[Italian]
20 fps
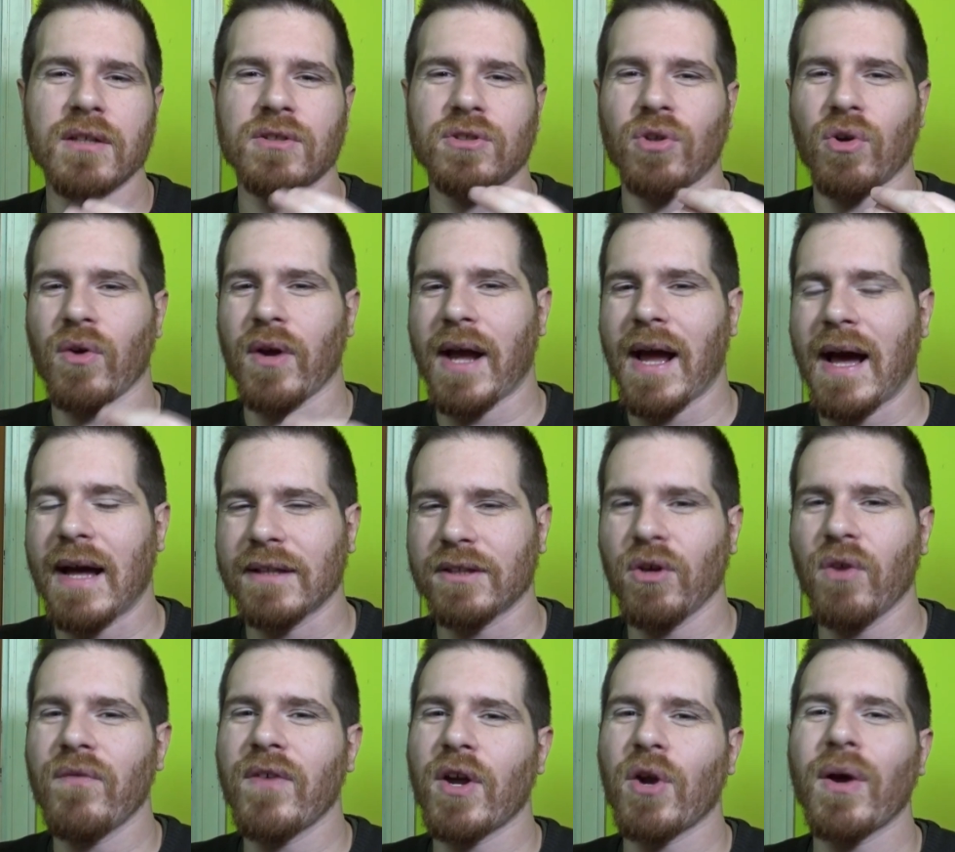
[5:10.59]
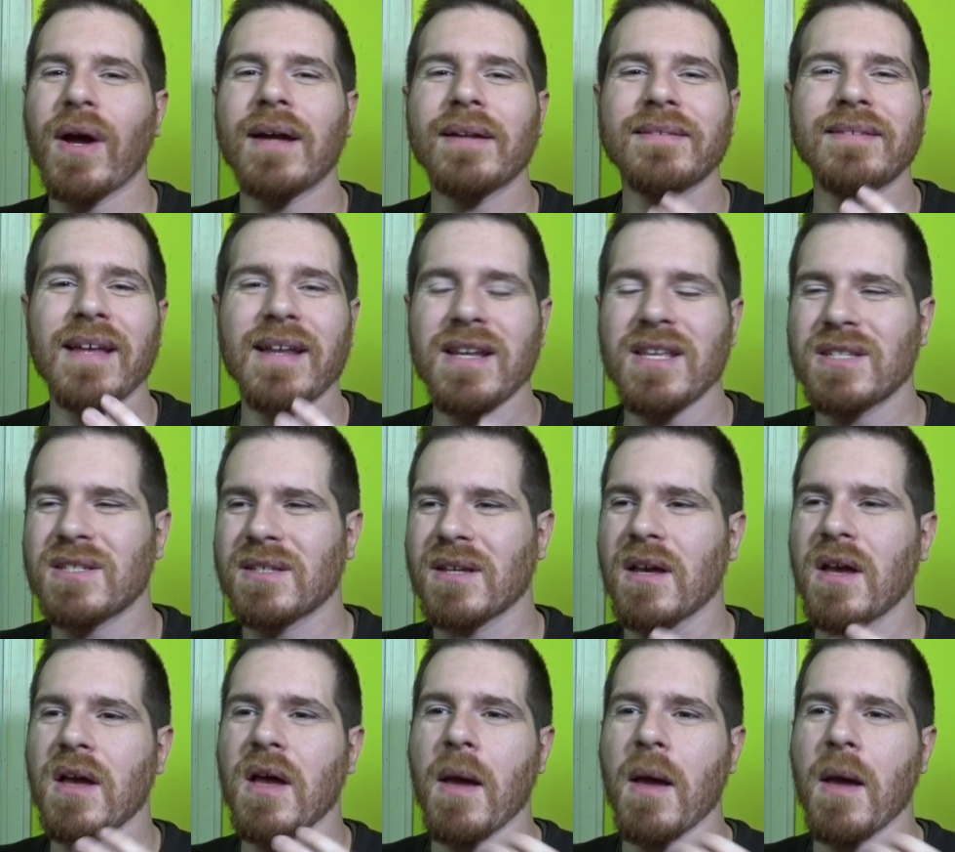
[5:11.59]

troncati, ovvero Gartenis